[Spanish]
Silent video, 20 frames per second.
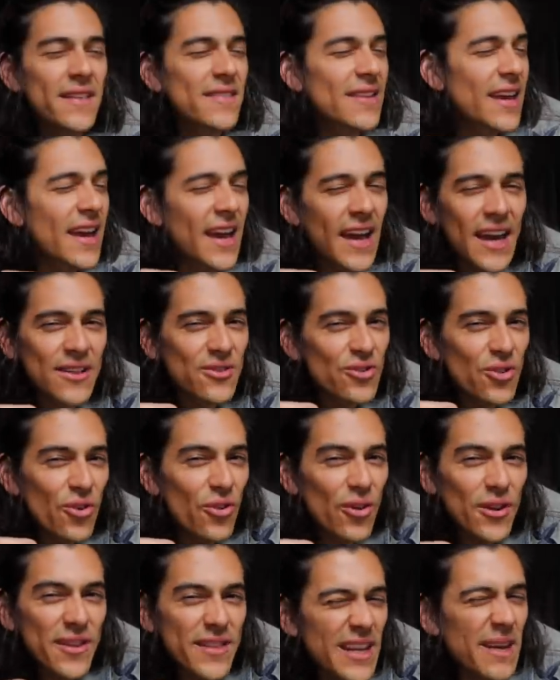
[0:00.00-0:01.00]
que se queja
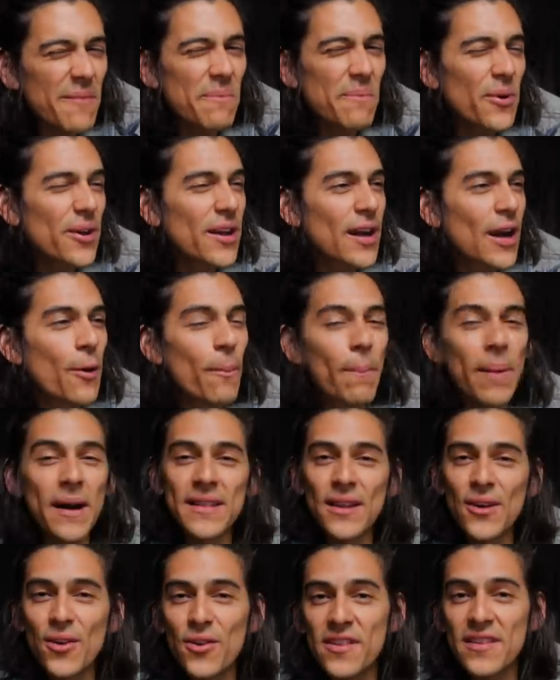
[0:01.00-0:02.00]
todo el tiempo y que comparte
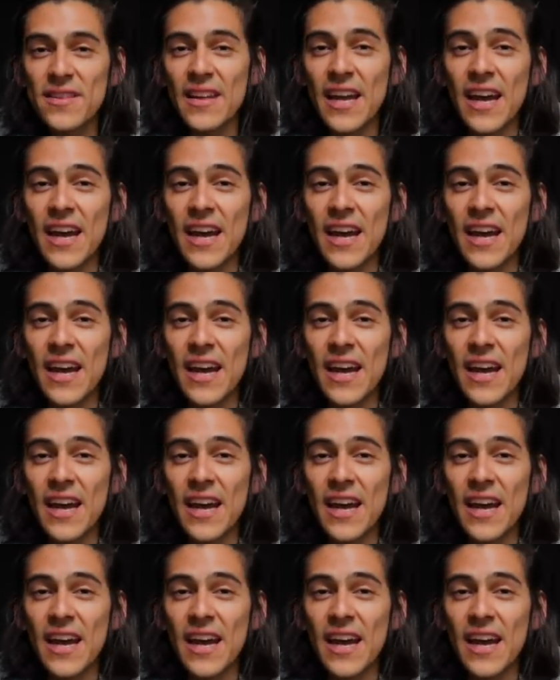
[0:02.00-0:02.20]
cosas